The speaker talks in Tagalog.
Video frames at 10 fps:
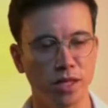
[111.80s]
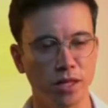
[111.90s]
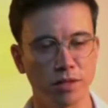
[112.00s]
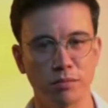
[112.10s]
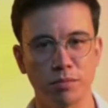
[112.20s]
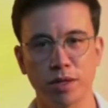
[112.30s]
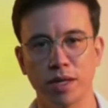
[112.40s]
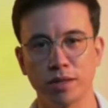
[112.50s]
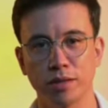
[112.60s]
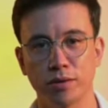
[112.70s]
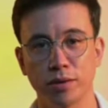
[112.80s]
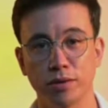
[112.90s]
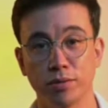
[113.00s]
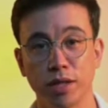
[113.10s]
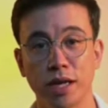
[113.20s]
lang sa pag-ate ko, hindi
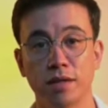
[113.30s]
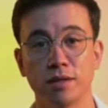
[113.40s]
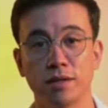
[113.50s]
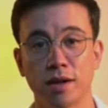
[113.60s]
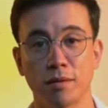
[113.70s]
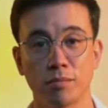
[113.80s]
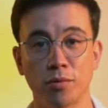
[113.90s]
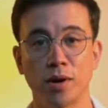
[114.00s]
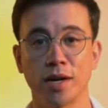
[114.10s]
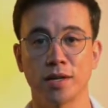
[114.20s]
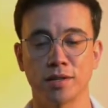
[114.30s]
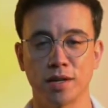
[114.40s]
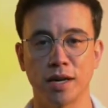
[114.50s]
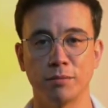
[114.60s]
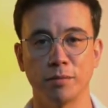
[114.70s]
dahil sa buhay, sa
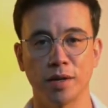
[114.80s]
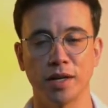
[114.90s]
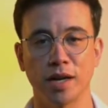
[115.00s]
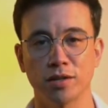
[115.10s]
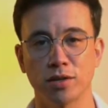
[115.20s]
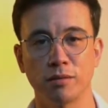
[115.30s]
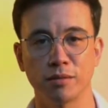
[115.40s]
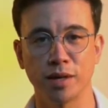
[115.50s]
aming mga nakasama mga